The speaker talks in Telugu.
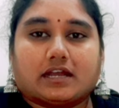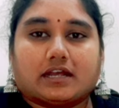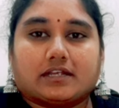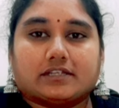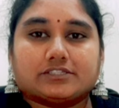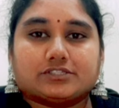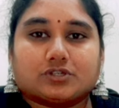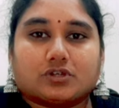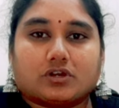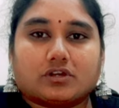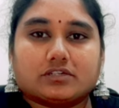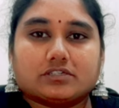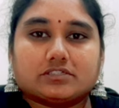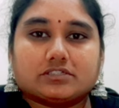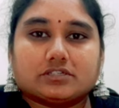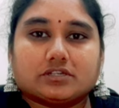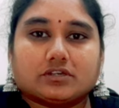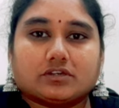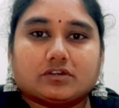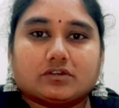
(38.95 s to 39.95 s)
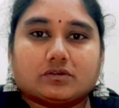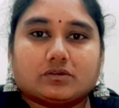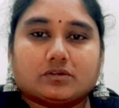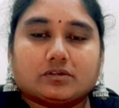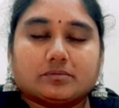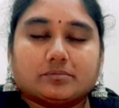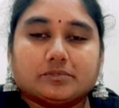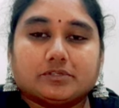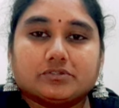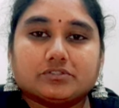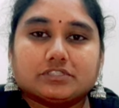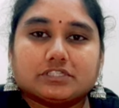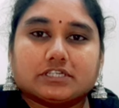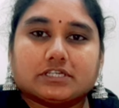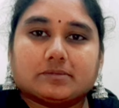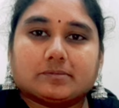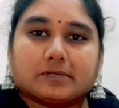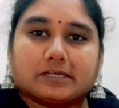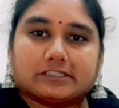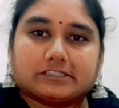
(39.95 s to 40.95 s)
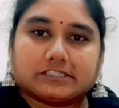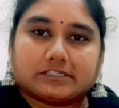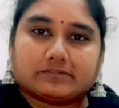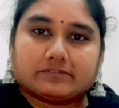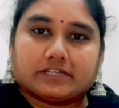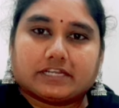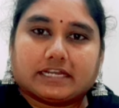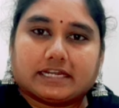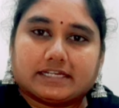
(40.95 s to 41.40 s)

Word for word: ఆ షార్ట్స్లో మ్యూజిక్ మాత్రమే